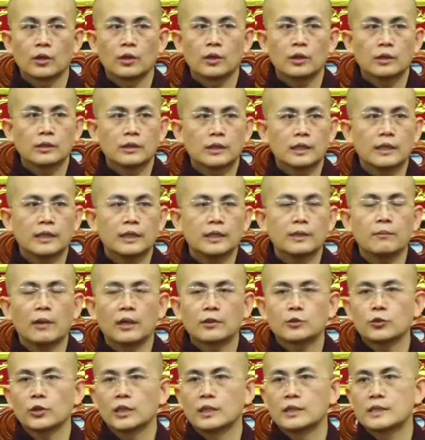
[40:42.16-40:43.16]
thì khi mà
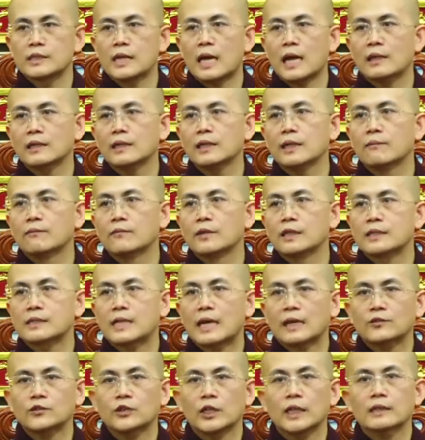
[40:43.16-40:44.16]
chuyển sang niệm về
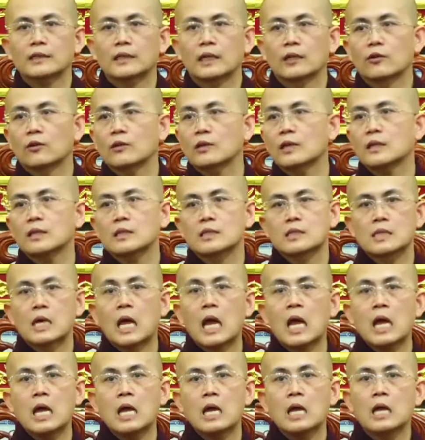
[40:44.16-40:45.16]
sắc chết này nó rất là
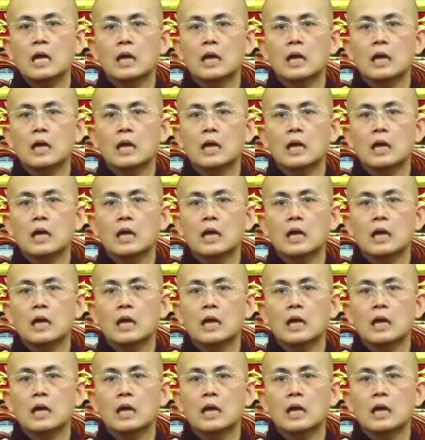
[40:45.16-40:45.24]
dễ